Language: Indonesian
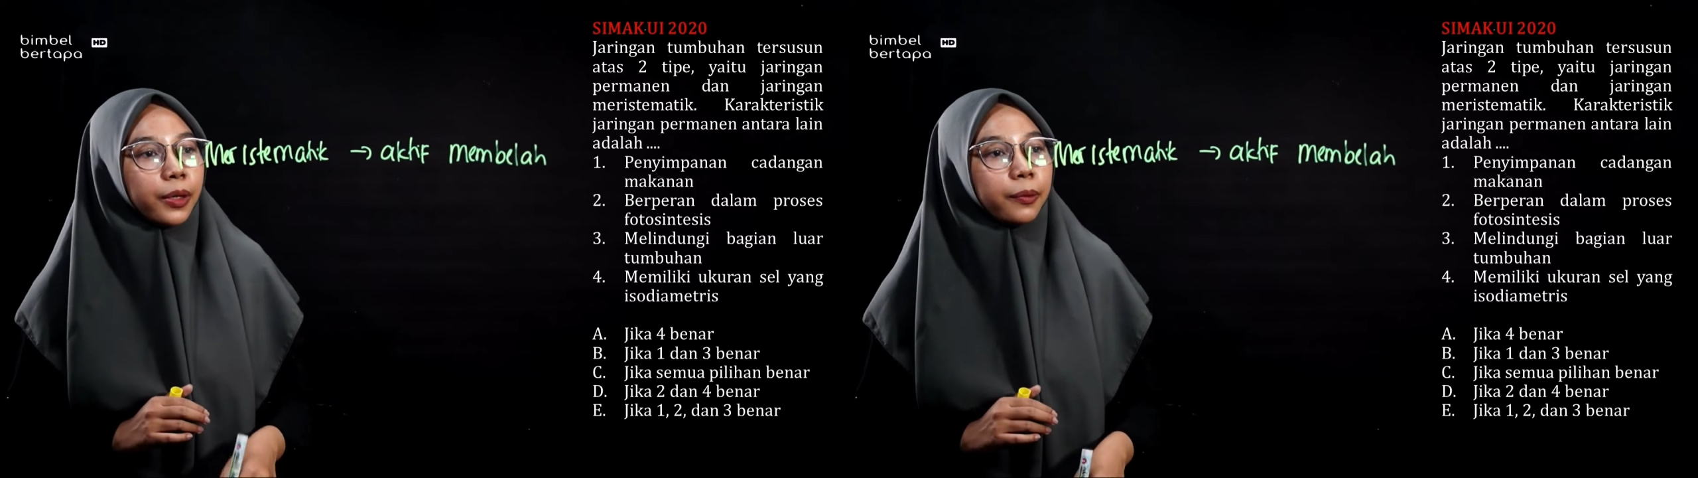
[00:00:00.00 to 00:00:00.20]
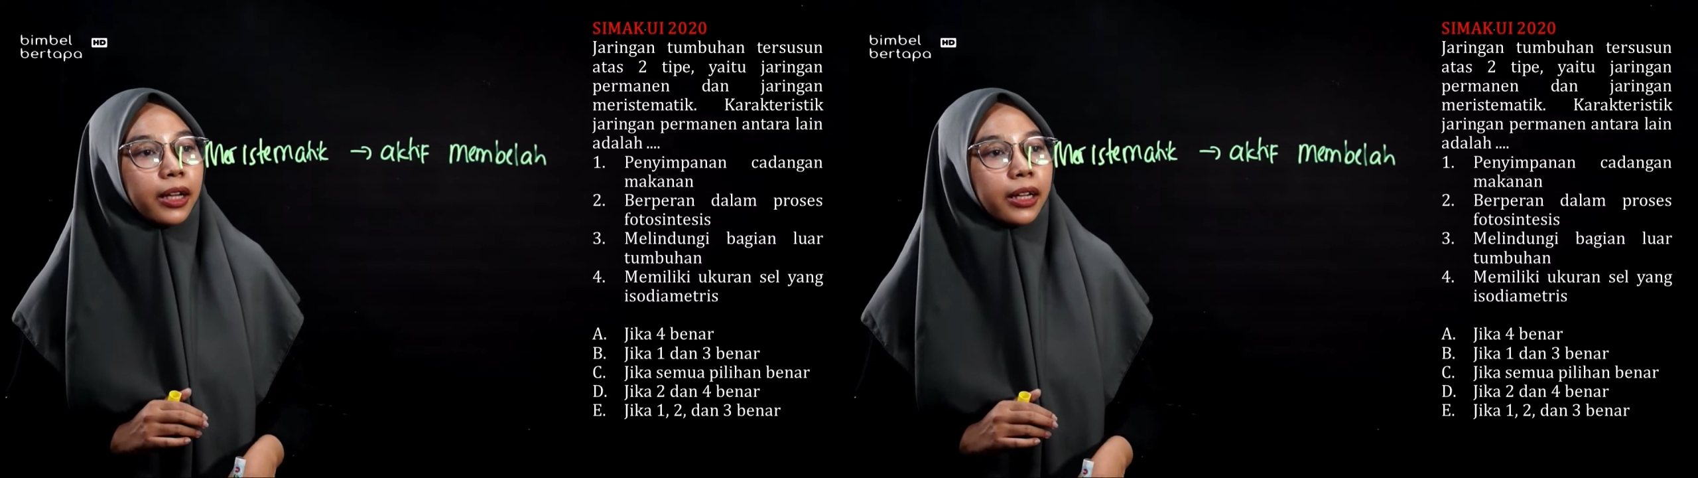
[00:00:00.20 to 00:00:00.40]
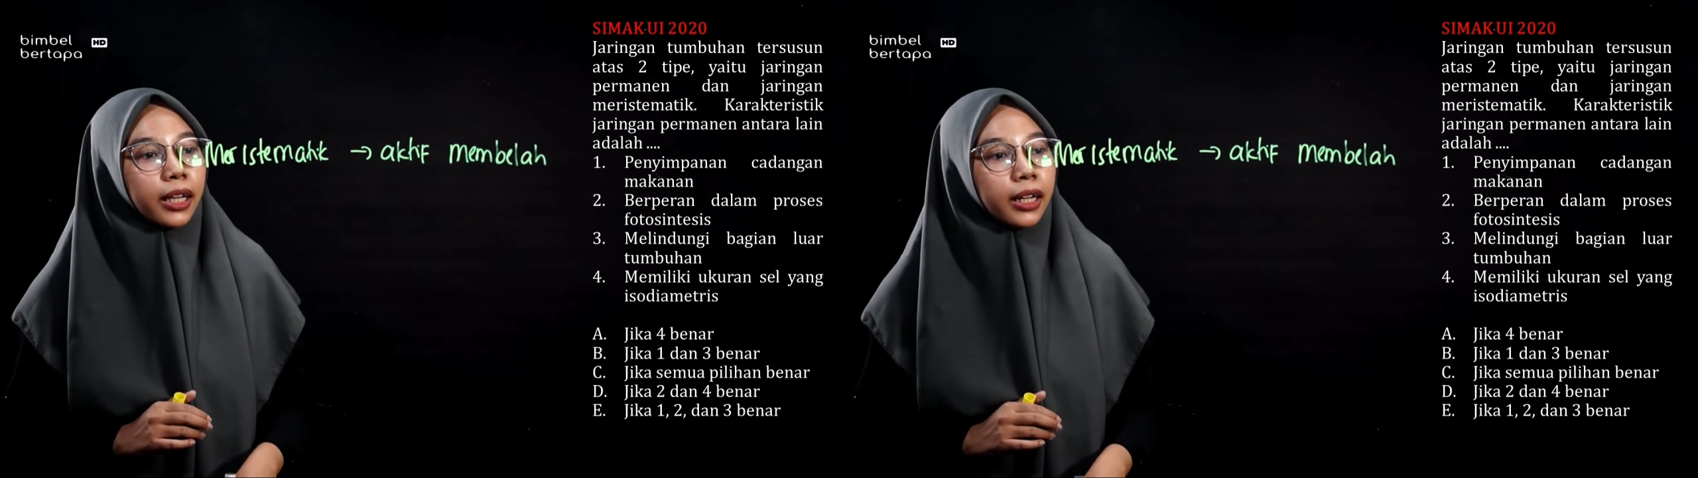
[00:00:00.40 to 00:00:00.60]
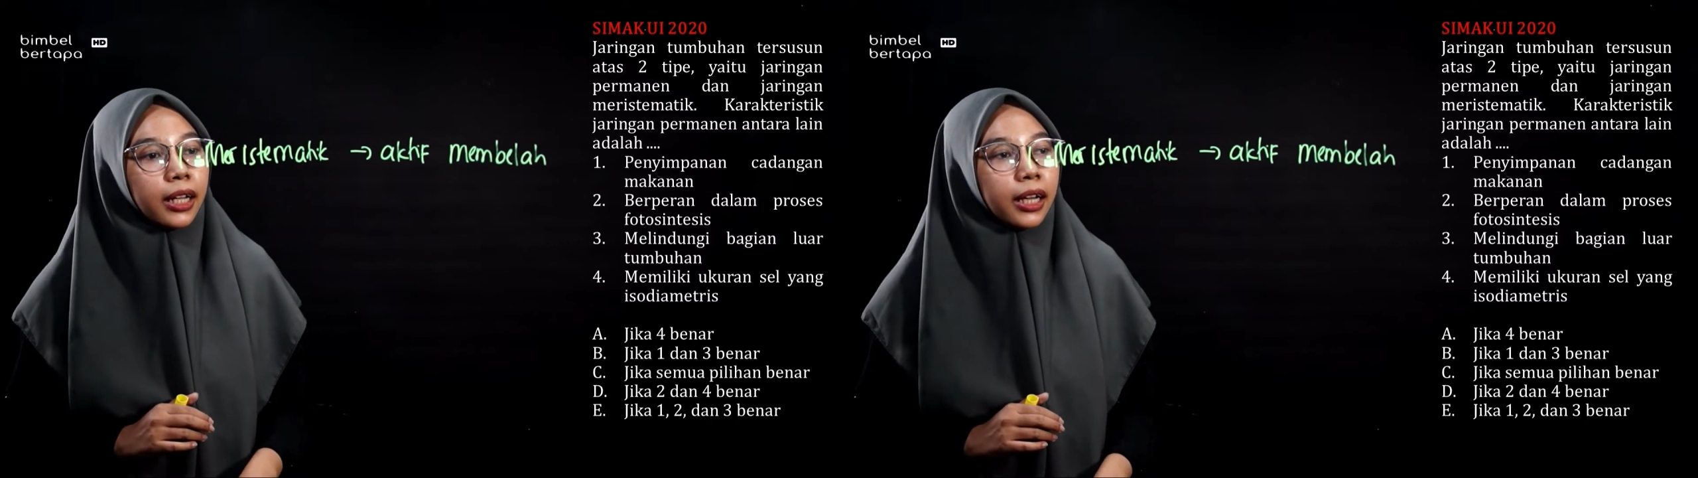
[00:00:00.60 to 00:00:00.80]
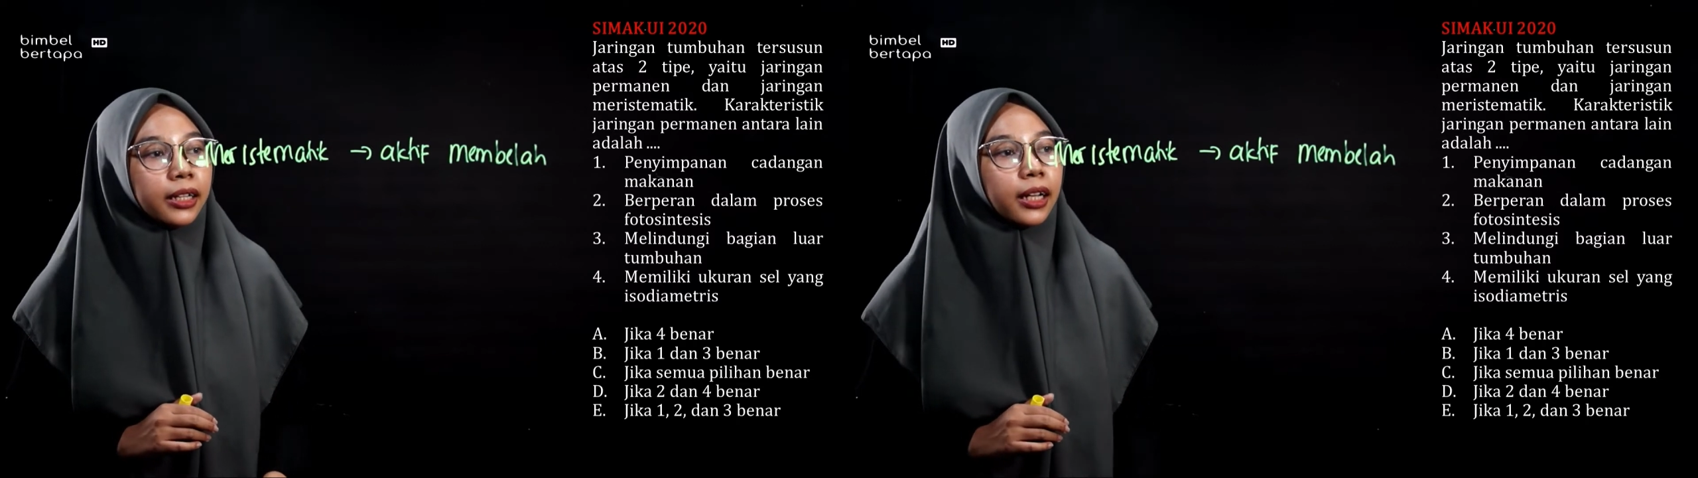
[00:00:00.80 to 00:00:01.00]
permanen
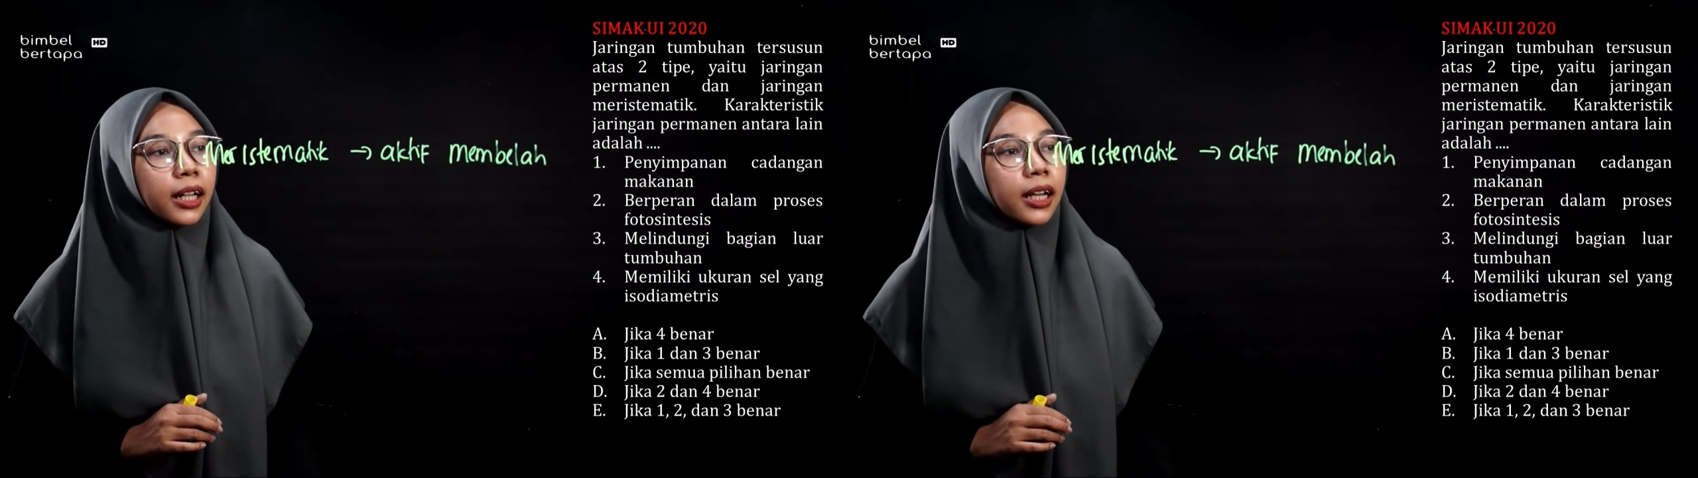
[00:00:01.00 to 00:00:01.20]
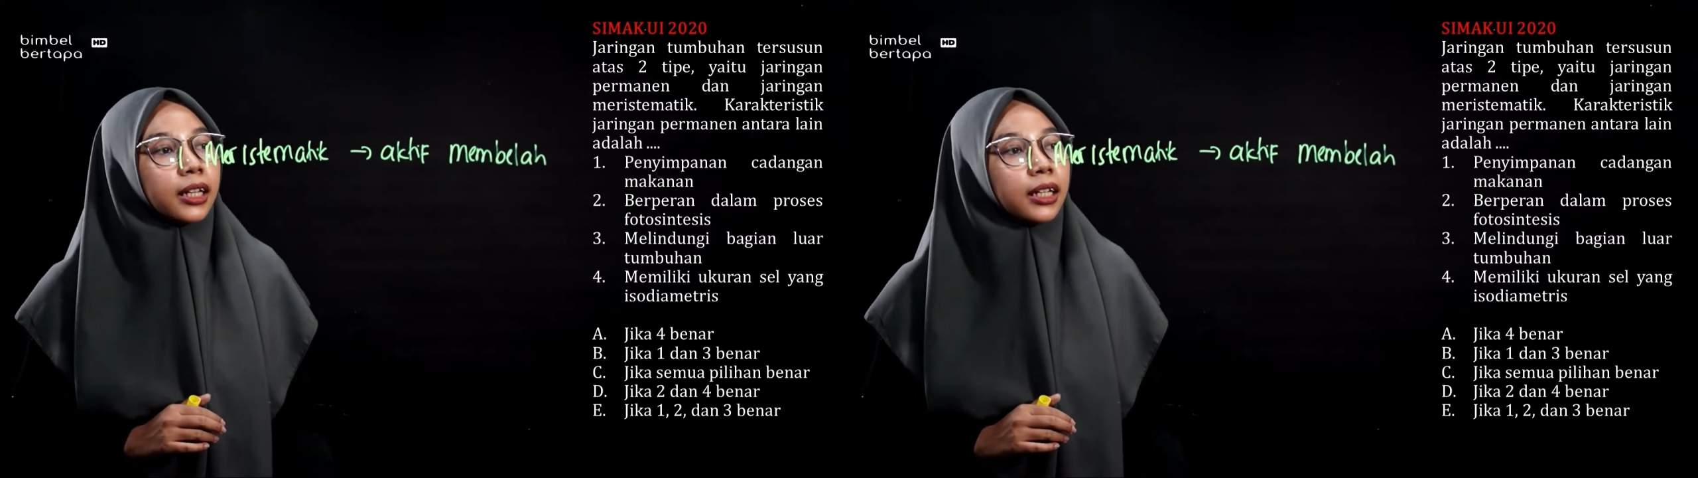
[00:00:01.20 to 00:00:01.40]
adalah